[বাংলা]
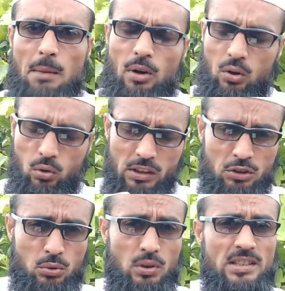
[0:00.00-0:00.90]
এবং ওই
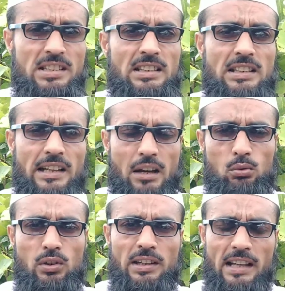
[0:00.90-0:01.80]
সর্ষের
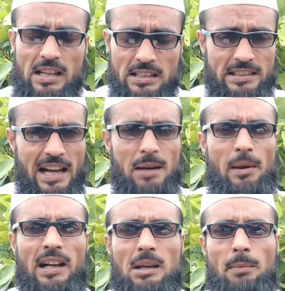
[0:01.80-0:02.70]
দানাগুলোকে চার
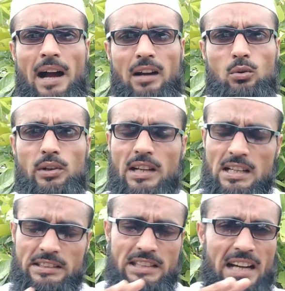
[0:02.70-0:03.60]
ভাগে ভাগ করে
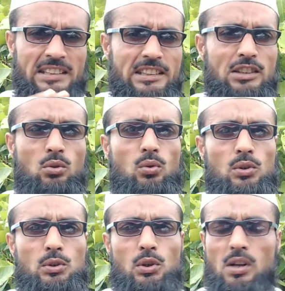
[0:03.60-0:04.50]
চারটি
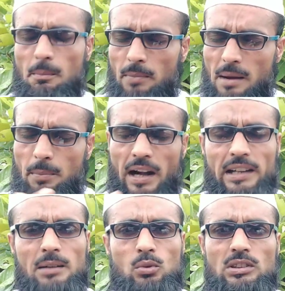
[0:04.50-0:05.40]
কোটো বা
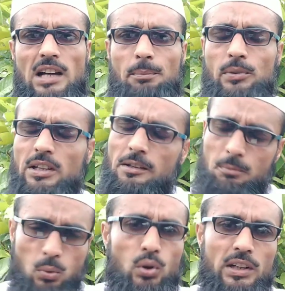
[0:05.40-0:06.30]
ভাঁড়ের মধ্যে আপনি
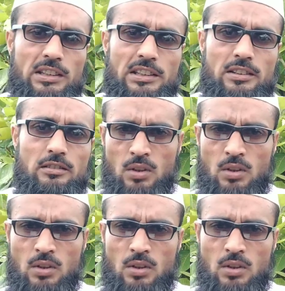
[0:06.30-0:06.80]
ভরে দিন